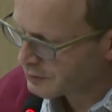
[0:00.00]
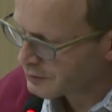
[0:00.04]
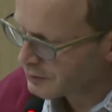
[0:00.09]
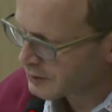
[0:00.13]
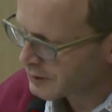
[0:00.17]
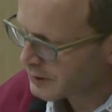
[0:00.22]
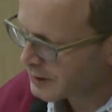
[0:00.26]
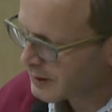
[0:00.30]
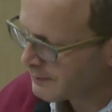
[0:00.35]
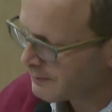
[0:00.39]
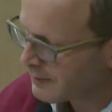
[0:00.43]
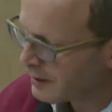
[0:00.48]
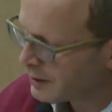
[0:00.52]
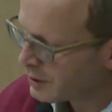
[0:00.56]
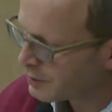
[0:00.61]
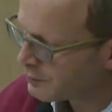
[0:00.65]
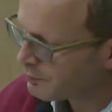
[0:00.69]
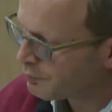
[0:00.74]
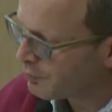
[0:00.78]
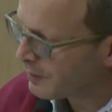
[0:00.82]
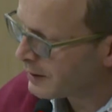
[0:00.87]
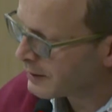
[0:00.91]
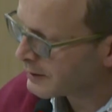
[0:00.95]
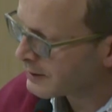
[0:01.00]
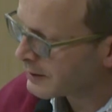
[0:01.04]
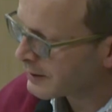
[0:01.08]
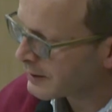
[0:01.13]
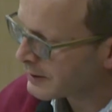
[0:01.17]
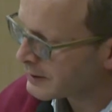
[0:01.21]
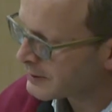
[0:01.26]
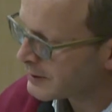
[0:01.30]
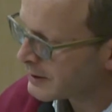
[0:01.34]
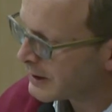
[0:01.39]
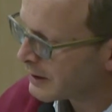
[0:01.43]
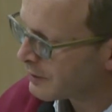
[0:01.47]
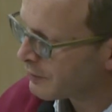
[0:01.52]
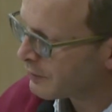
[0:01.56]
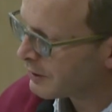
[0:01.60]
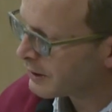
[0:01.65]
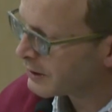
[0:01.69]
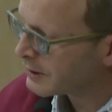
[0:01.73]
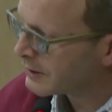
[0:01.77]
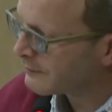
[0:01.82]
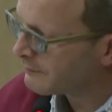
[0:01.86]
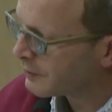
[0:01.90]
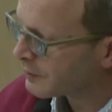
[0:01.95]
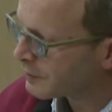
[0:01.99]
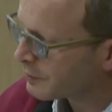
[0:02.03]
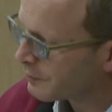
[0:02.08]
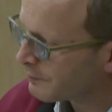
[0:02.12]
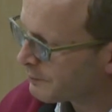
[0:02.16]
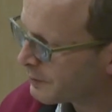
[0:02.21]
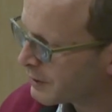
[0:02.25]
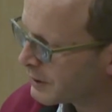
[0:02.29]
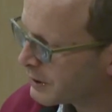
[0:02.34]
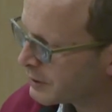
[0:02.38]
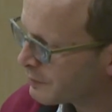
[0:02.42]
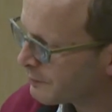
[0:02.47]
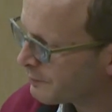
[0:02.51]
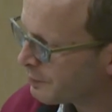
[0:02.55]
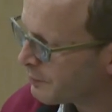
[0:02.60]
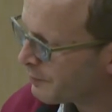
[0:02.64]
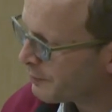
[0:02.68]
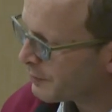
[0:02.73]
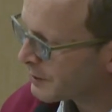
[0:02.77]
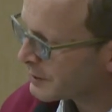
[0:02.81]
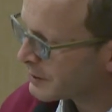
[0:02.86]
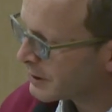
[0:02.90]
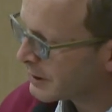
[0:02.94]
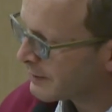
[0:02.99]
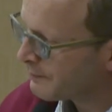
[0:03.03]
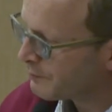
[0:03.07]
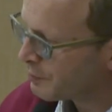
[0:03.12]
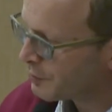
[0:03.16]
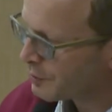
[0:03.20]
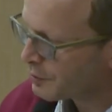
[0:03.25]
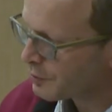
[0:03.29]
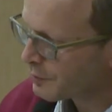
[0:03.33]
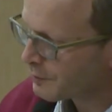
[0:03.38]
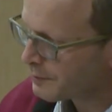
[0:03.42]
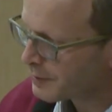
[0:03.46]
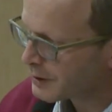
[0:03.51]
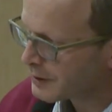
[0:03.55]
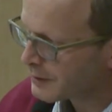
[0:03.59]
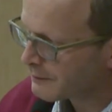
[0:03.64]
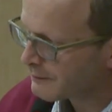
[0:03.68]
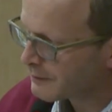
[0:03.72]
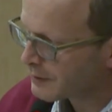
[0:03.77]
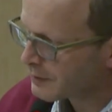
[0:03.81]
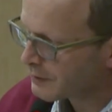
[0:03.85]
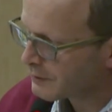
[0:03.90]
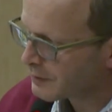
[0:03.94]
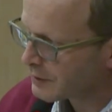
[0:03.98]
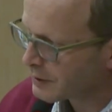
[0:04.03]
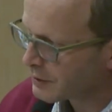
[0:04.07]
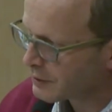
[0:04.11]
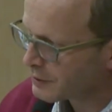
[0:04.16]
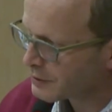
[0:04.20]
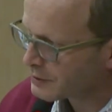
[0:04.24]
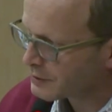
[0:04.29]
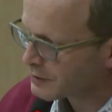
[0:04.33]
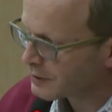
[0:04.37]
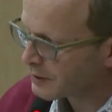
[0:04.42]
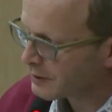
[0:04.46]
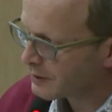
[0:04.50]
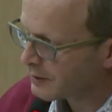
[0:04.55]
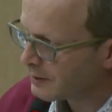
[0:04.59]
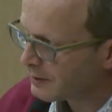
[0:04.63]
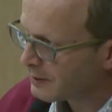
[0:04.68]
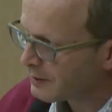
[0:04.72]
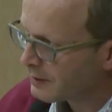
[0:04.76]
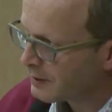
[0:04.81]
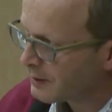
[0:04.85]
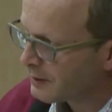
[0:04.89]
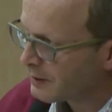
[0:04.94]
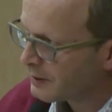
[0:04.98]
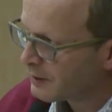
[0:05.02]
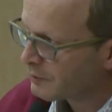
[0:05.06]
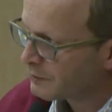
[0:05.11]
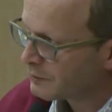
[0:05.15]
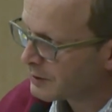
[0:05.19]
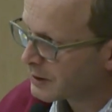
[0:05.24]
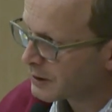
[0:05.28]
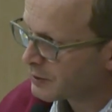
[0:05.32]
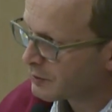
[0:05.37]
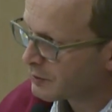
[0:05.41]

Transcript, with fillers: cette démarche pourra intéresser des collectifs d'entreprises. On peut penser des pôles de compétitivité ou des clusters, ou des